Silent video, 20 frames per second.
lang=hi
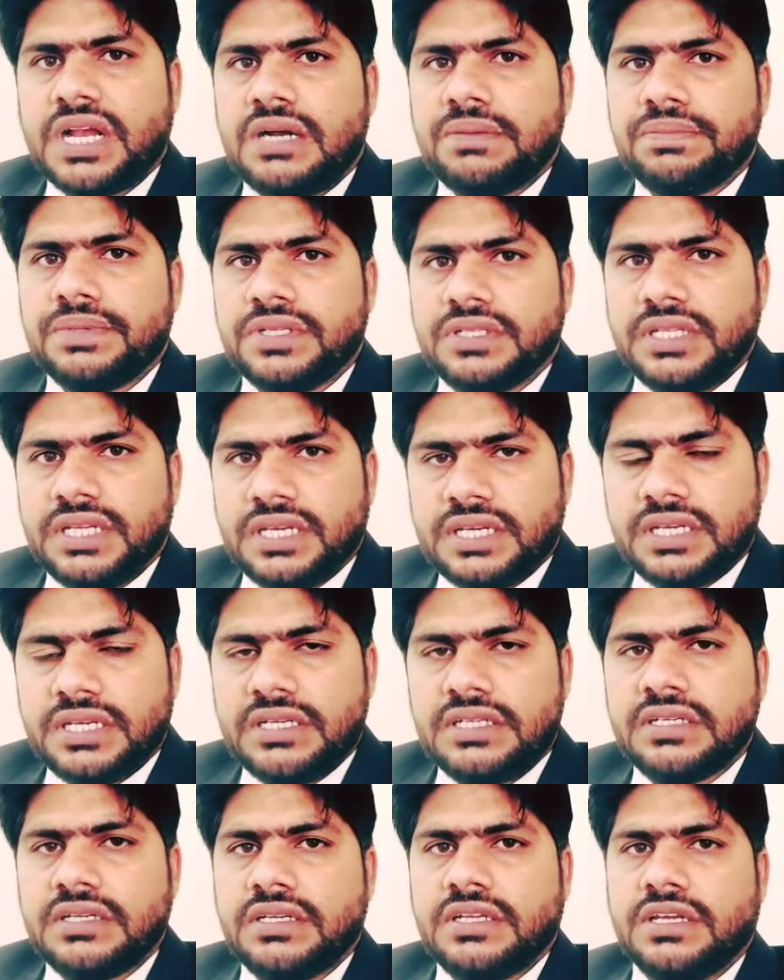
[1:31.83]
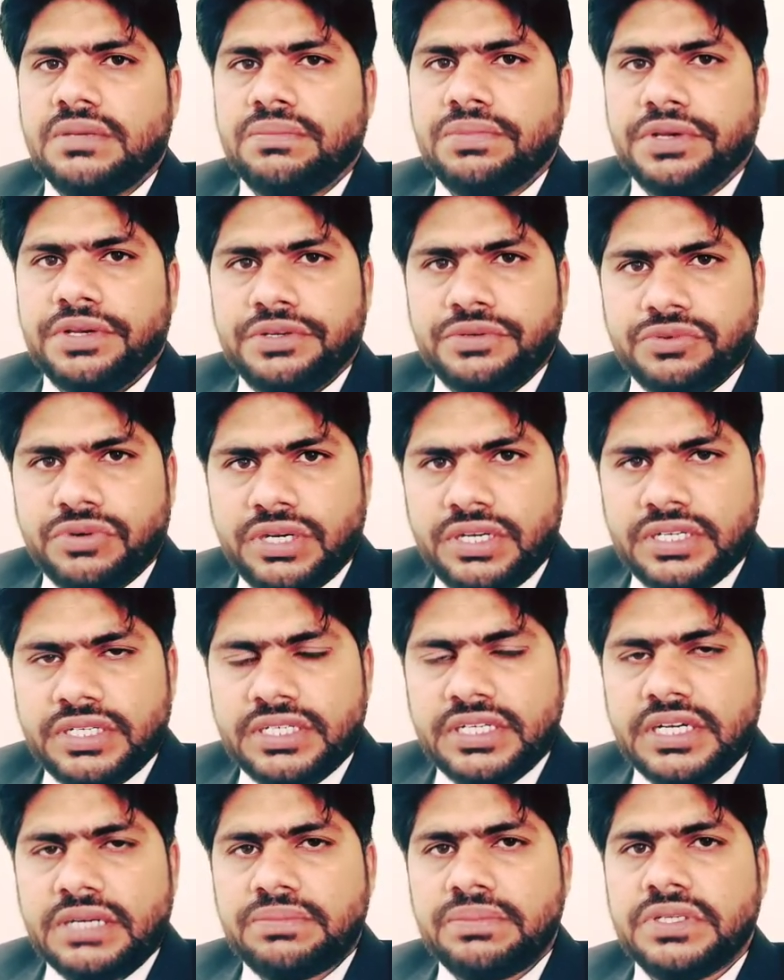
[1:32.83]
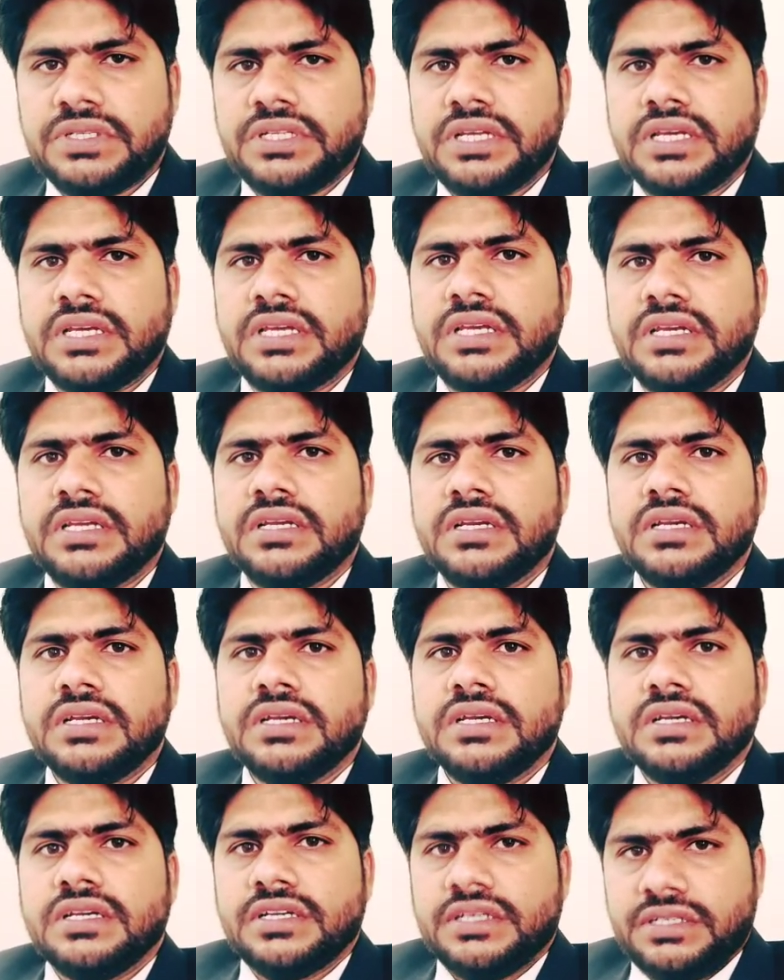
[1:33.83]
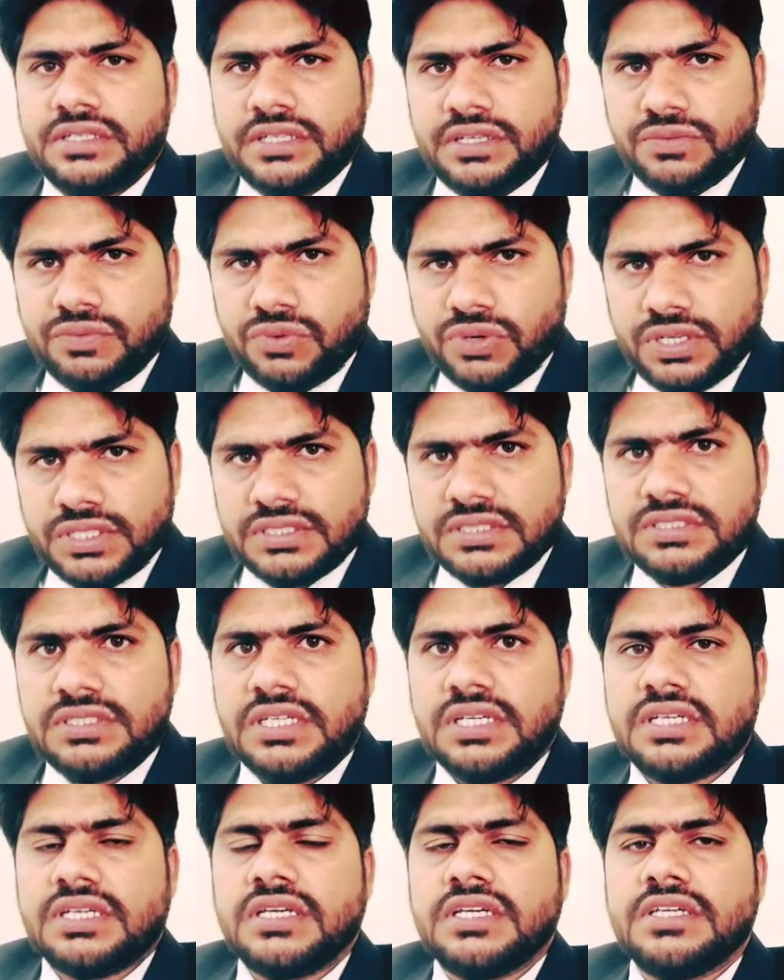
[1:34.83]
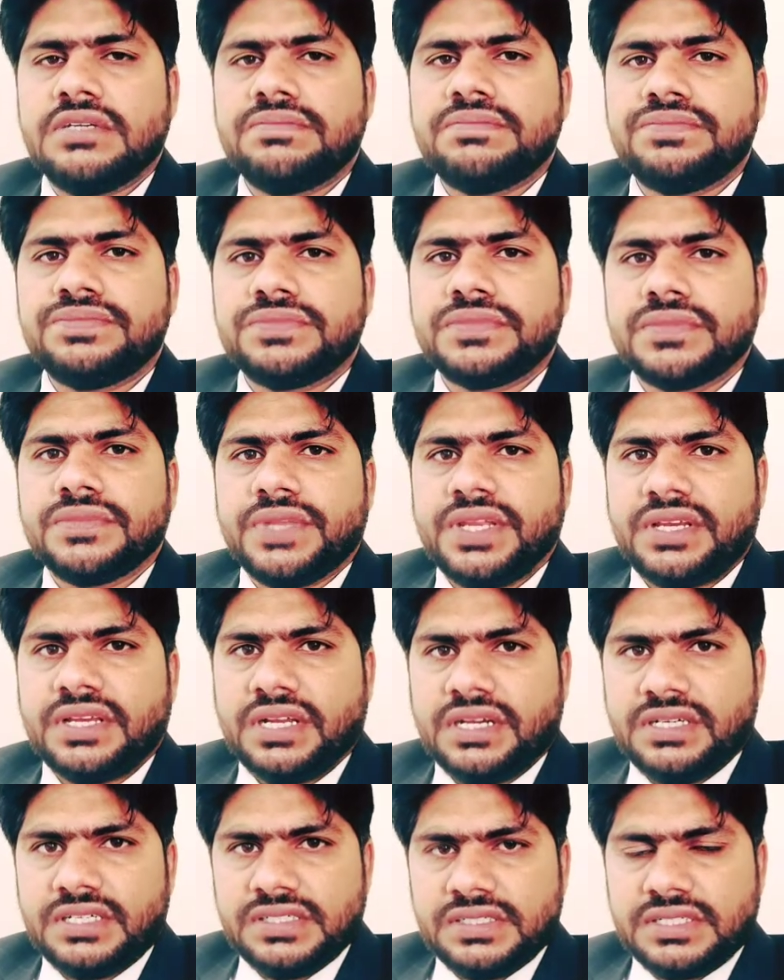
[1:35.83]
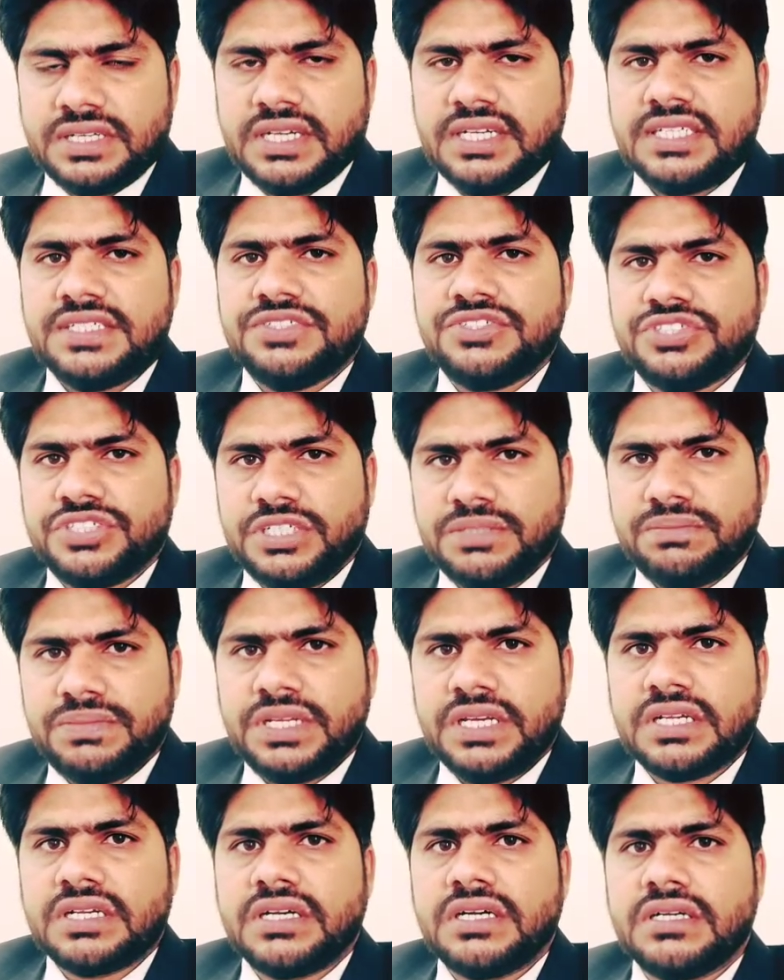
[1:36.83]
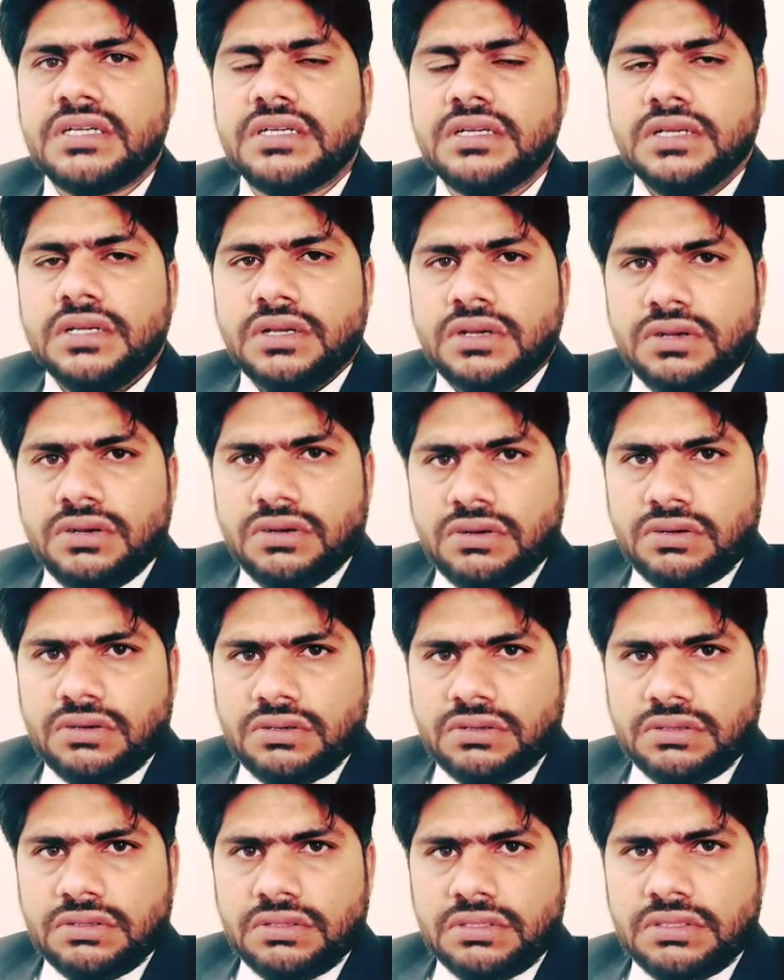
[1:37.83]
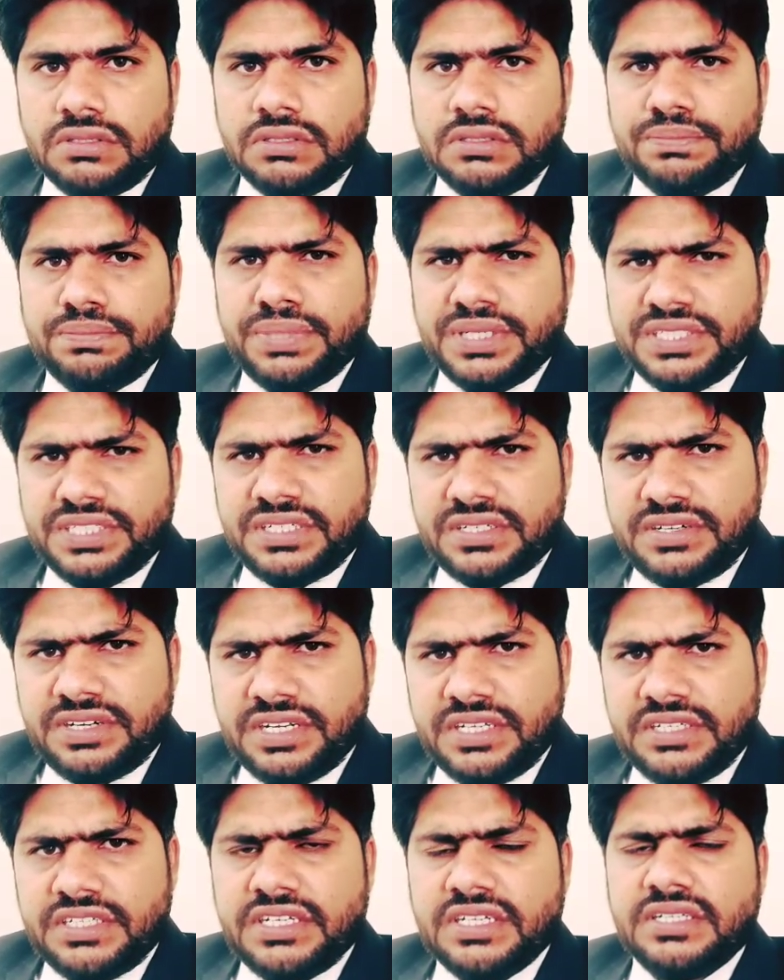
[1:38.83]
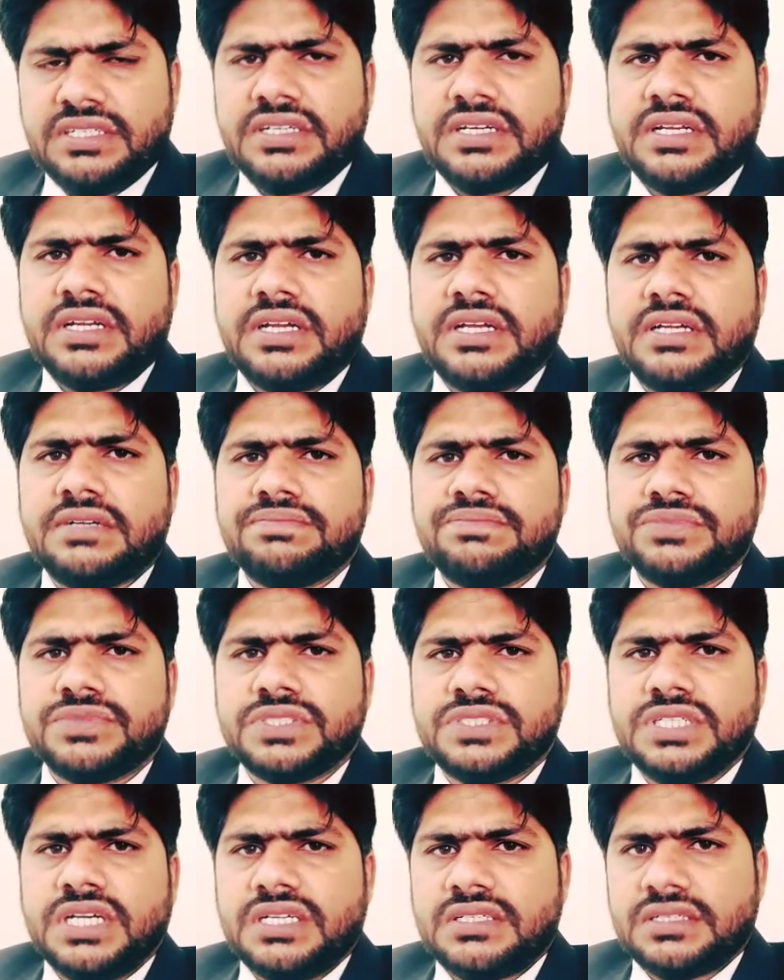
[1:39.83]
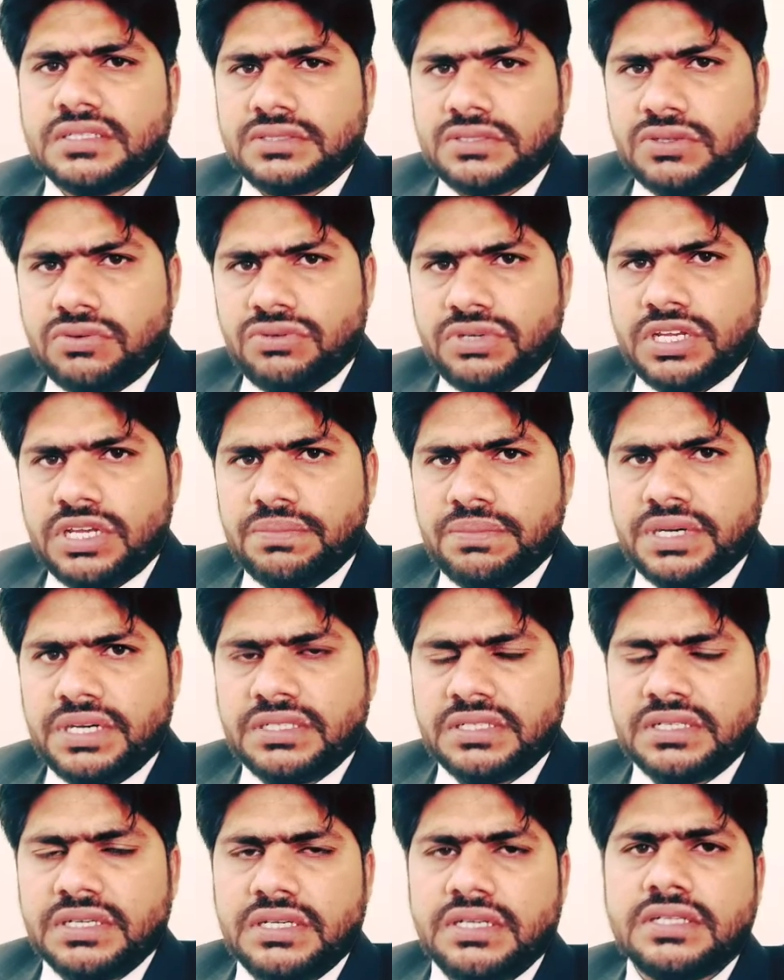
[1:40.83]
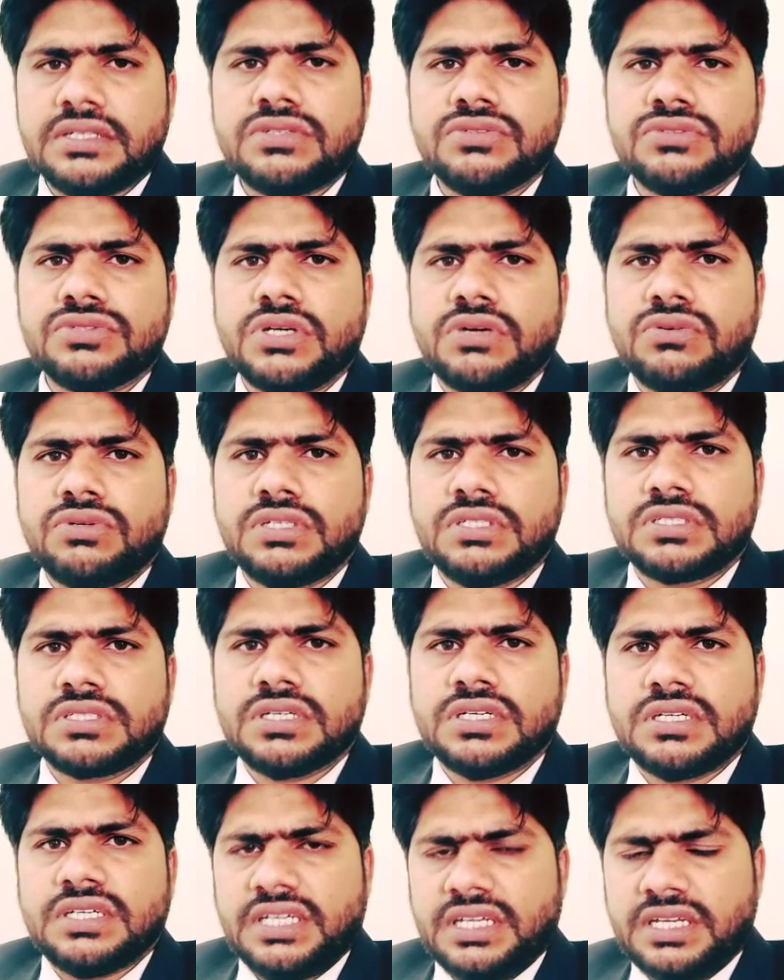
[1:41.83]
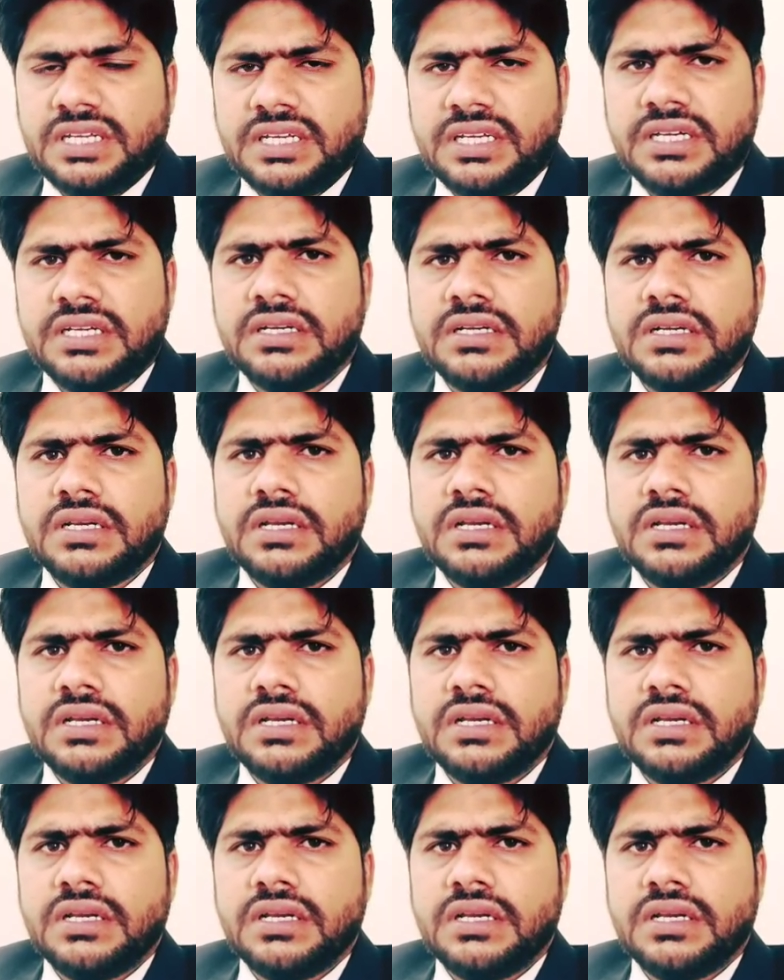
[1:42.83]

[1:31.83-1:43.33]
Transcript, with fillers: आपने देखी इनकी बिल्ड क्वालिटी आपने देखी इनकी वॉइस देखी इनका डिज़ाइन शेप देखा और बजट रेंज के अंदर हैं जहाँ तक साउंड की बात करें तो साउंड इसका ठीक है